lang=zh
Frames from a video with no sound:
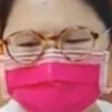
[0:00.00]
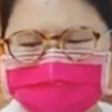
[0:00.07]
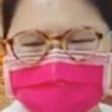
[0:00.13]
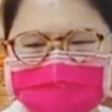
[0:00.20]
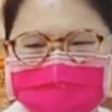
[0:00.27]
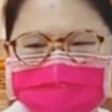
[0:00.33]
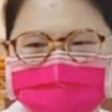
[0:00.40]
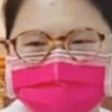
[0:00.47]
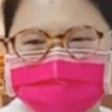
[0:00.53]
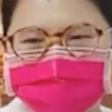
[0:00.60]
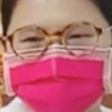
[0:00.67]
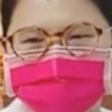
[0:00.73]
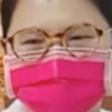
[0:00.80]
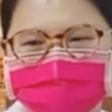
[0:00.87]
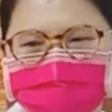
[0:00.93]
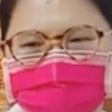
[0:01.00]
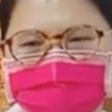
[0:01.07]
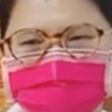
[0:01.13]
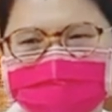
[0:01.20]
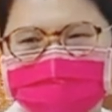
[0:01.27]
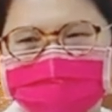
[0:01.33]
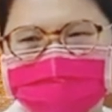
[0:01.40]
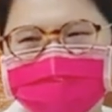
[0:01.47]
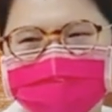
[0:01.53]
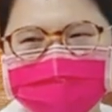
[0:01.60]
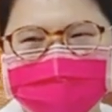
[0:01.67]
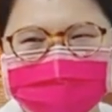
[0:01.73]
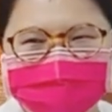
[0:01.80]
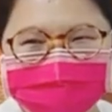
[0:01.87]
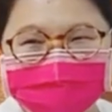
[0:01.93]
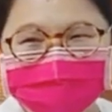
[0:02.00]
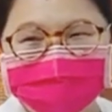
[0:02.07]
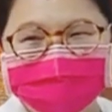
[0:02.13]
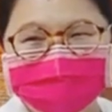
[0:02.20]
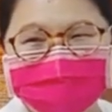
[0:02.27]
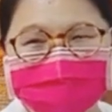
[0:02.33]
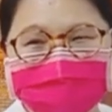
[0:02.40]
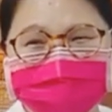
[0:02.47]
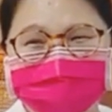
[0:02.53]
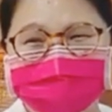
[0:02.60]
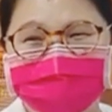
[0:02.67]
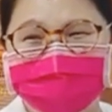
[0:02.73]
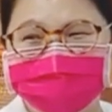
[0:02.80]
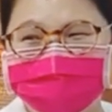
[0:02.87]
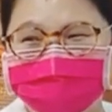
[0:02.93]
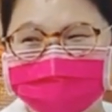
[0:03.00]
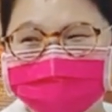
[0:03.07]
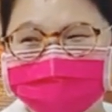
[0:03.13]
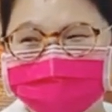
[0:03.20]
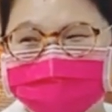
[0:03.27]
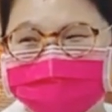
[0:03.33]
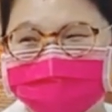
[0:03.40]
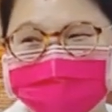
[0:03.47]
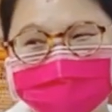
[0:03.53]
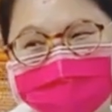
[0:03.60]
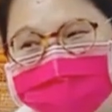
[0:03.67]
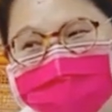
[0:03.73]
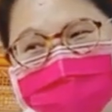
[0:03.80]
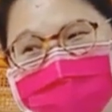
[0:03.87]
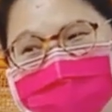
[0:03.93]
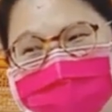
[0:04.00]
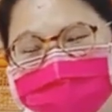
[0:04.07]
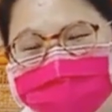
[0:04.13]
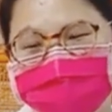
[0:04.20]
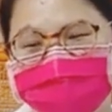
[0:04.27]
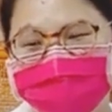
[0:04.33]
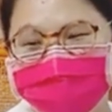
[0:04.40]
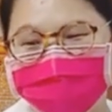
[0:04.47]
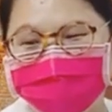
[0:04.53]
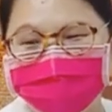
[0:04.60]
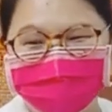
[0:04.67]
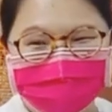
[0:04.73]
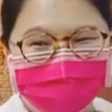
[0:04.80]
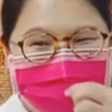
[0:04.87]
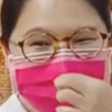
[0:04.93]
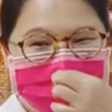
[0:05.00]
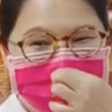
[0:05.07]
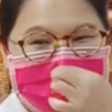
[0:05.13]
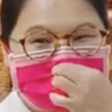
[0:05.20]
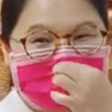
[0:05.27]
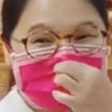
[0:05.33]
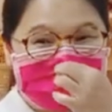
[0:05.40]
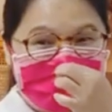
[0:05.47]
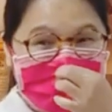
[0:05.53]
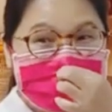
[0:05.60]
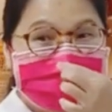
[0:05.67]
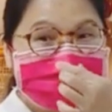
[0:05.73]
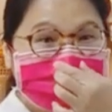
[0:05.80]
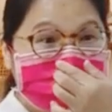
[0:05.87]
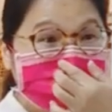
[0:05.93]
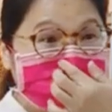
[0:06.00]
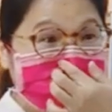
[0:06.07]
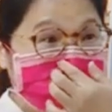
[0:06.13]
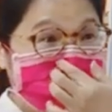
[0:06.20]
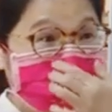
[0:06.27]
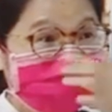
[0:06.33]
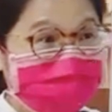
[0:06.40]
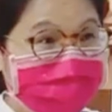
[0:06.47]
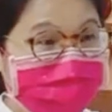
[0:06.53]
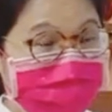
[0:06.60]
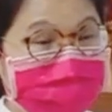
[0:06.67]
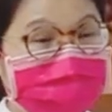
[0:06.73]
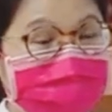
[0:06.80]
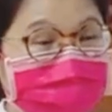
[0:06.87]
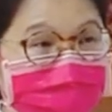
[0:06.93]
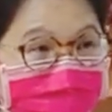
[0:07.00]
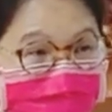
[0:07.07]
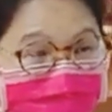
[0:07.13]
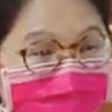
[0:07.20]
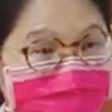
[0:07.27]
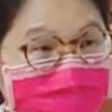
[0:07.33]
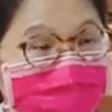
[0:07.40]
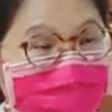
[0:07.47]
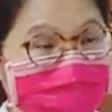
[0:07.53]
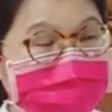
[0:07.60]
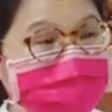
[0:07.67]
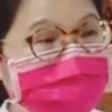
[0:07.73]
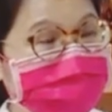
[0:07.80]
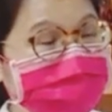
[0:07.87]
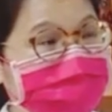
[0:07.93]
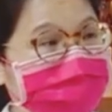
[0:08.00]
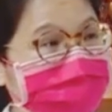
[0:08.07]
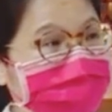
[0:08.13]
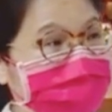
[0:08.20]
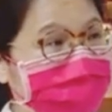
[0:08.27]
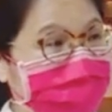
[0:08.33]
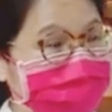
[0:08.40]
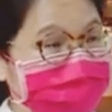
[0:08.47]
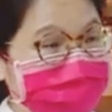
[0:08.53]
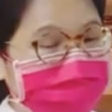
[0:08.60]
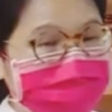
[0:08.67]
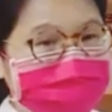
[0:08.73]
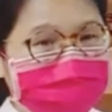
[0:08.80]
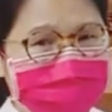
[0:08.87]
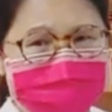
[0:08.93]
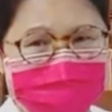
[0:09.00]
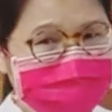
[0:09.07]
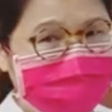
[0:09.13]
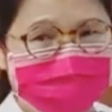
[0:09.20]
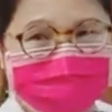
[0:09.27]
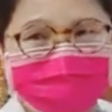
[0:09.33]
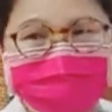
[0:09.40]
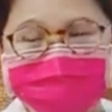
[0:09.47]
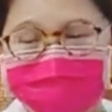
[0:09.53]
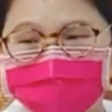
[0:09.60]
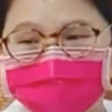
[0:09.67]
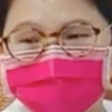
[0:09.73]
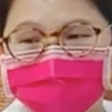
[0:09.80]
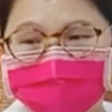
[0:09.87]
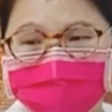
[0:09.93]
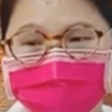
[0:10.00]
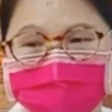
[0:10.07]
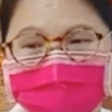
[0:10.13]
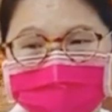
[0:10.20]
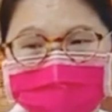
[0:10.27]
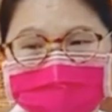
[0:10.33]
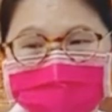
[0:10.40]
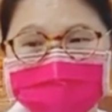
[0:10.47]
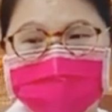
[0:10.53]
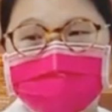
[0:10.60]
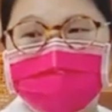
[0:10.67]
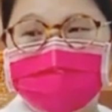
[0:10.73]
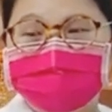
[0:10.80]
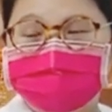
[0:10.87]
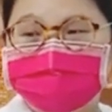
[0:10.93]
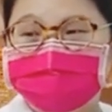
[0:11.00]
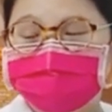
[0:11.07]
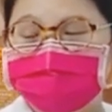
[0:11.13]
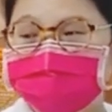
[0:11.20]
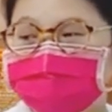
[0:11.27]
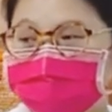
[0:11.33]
跟方式非常的明确，而且也会一直督促我们的道亲不要浪费时间，对不对？一直讲，一直讲嘛。那怎么还会不知道？那表示说，一个